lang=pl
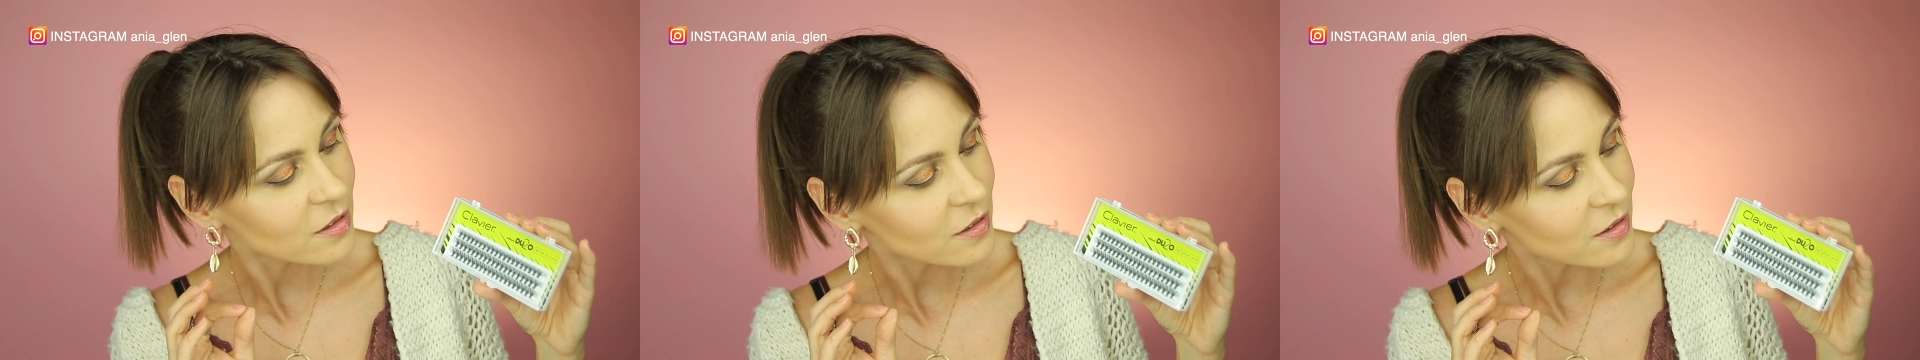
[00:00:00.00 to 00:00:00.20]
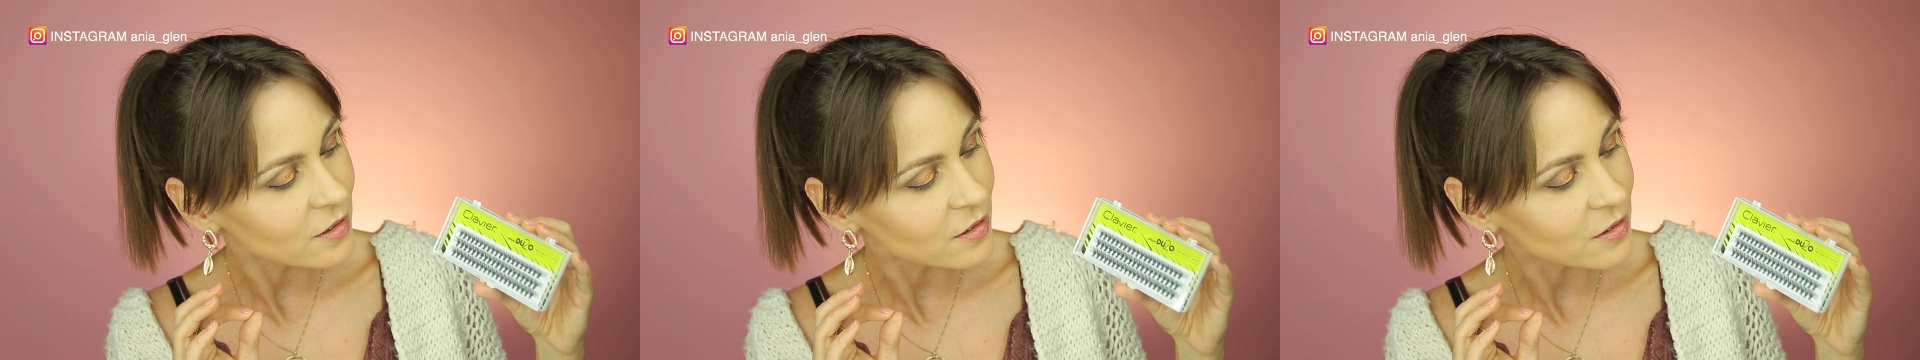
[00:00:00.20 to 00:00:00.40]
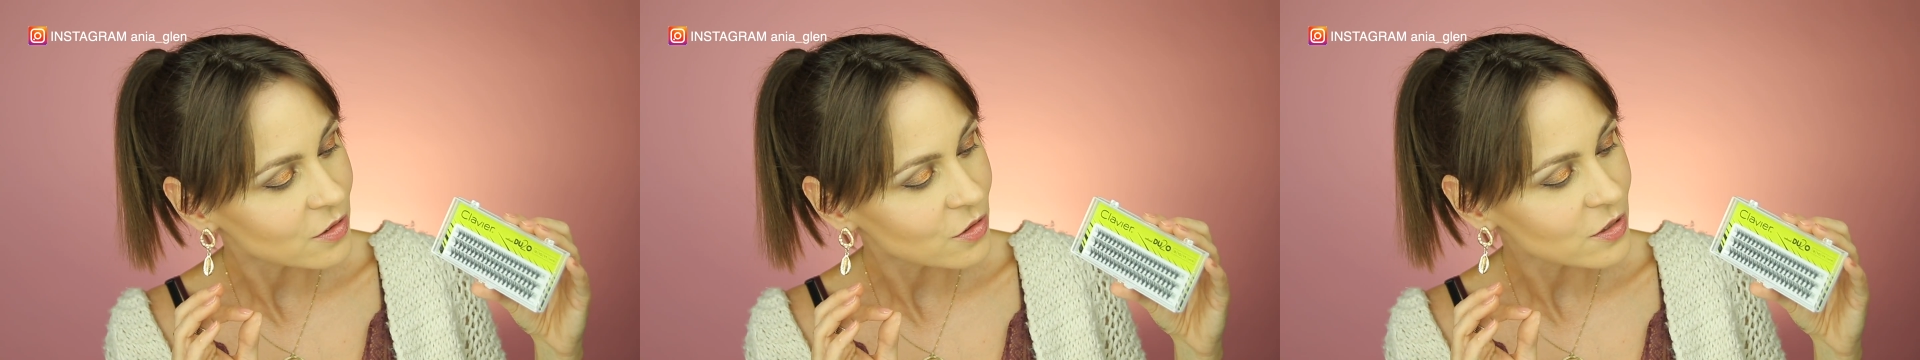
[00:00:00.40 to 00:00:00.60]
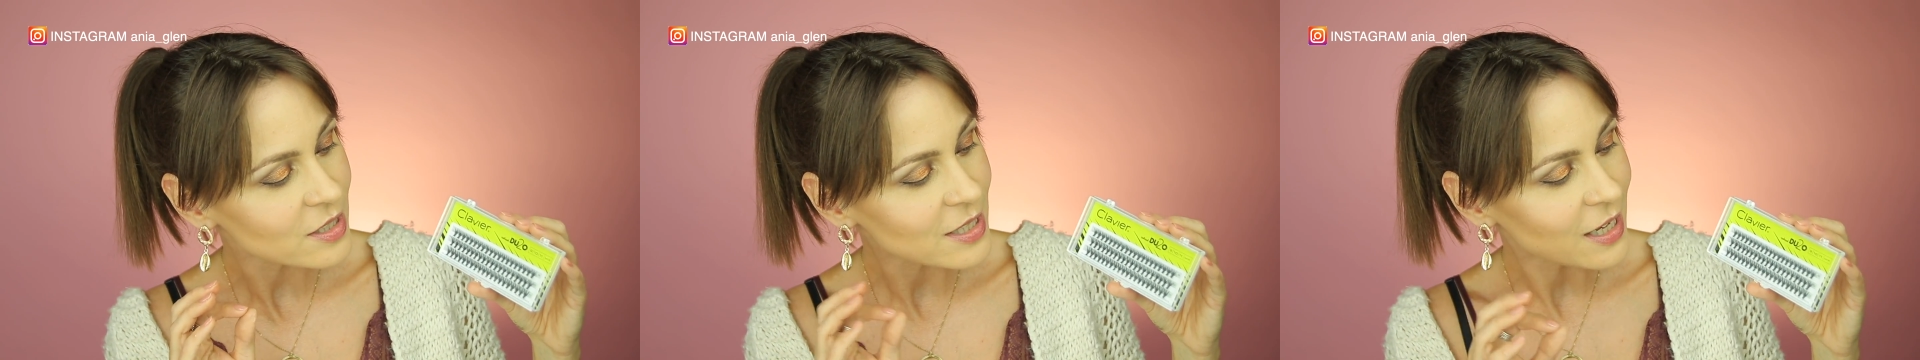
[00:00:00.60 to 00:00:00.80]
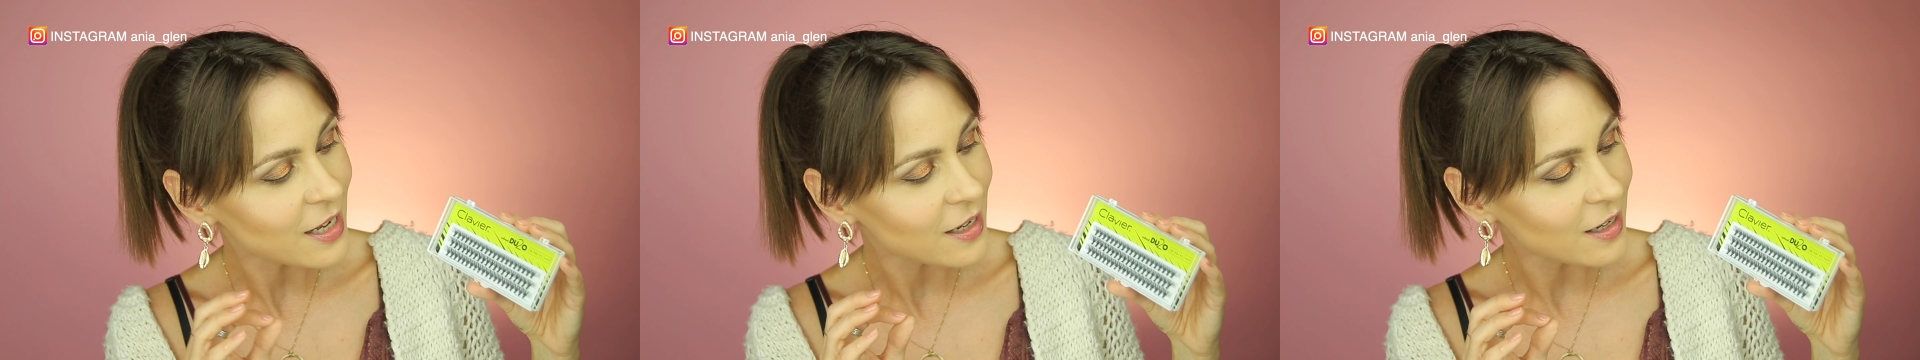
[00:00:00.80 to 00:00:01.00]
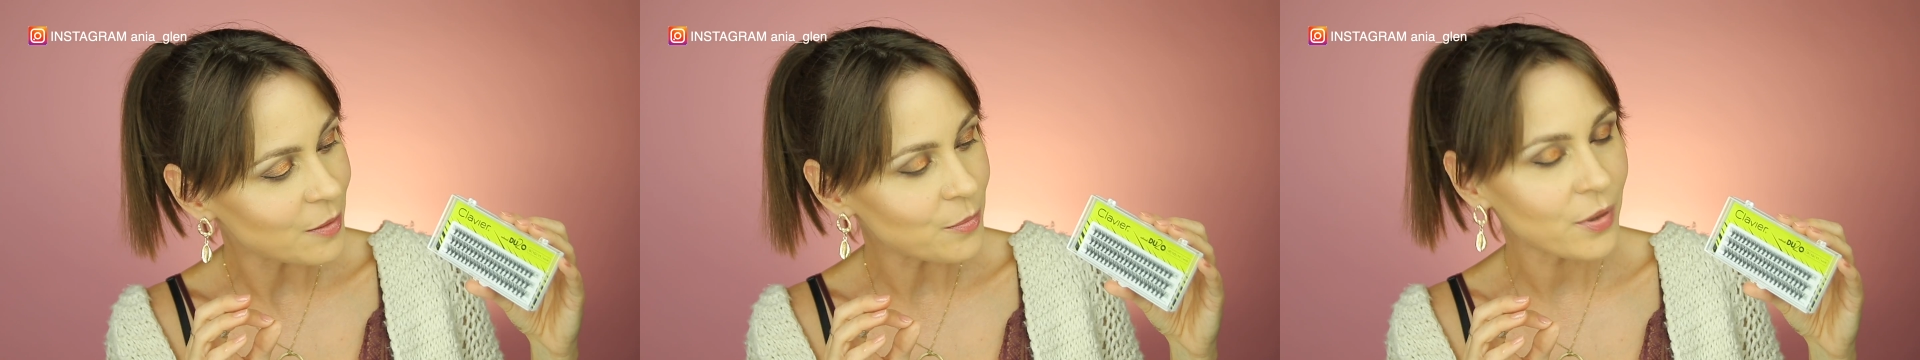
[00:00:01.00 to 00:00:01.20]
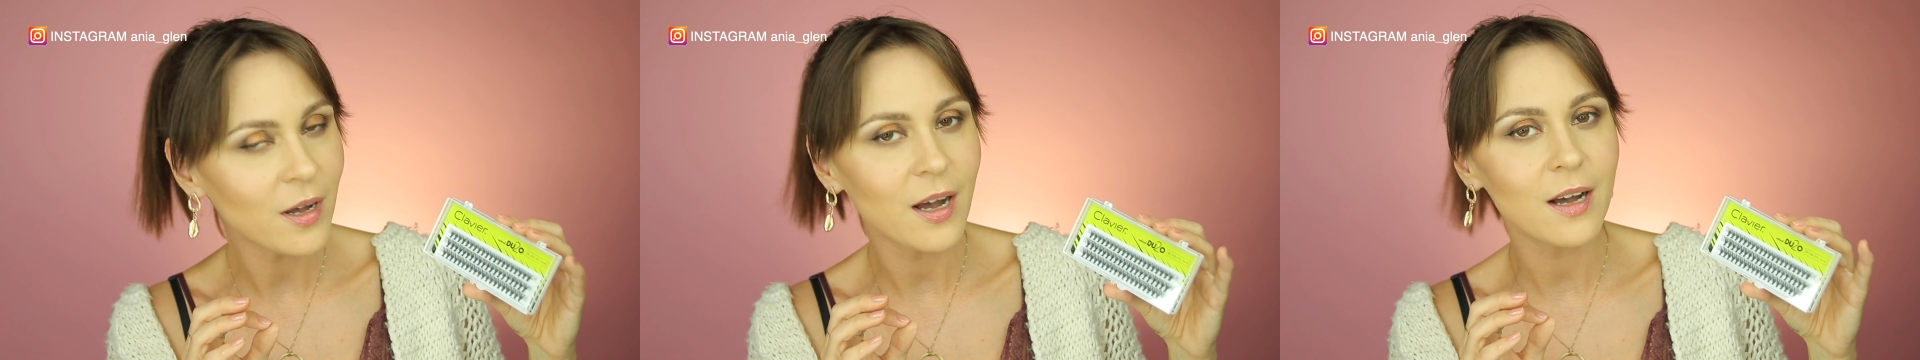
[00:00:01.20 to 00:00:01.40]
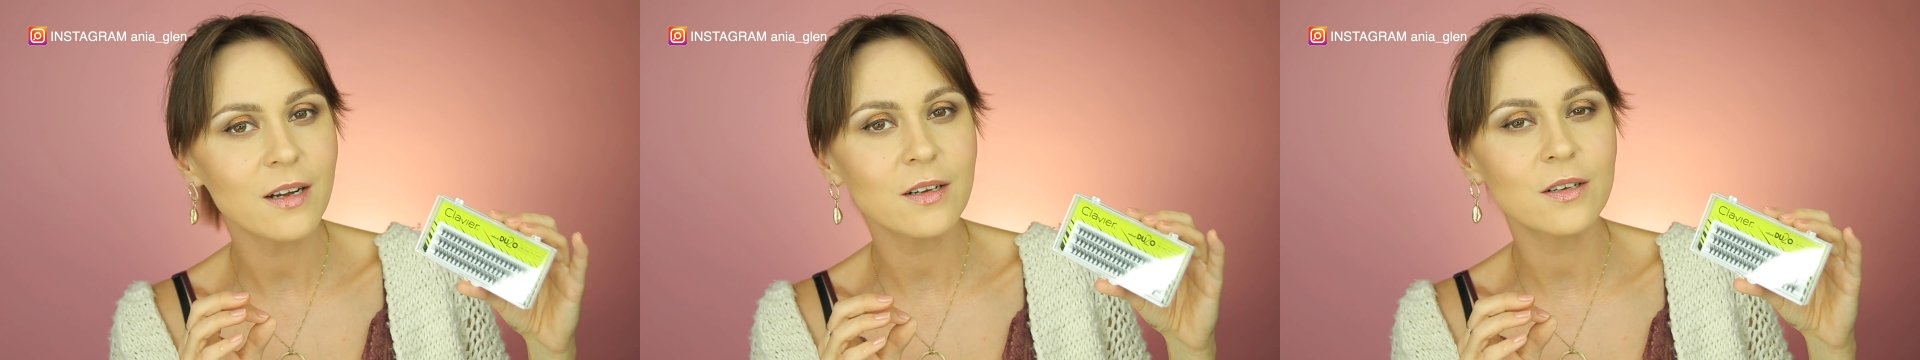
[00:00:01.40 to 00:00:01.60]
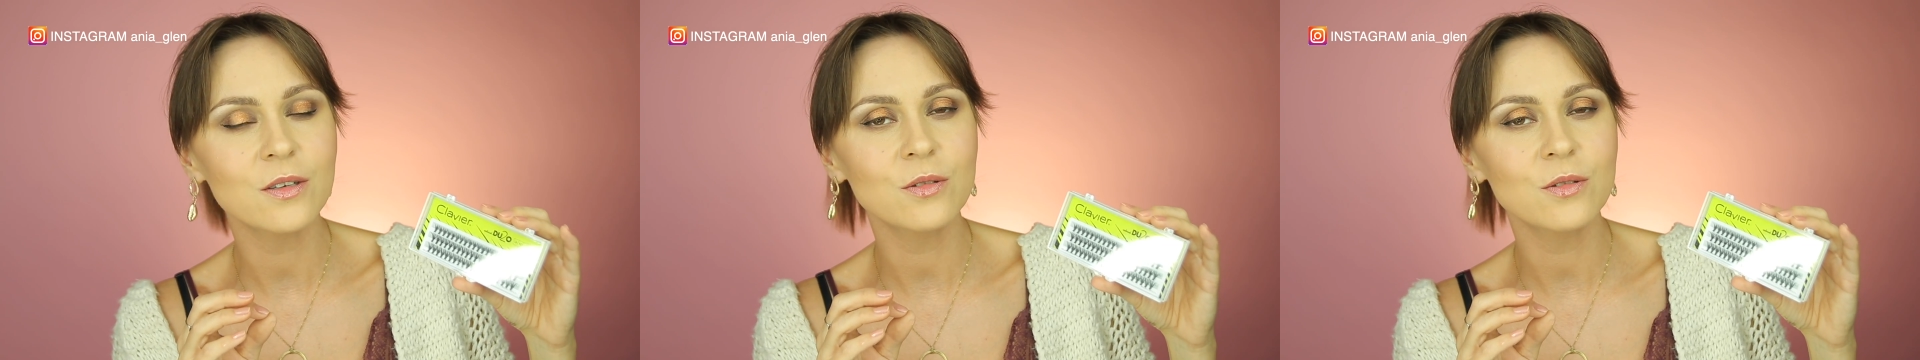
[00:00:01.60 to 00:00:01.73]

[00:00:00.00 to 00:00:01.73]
mm, to jest taka kępka,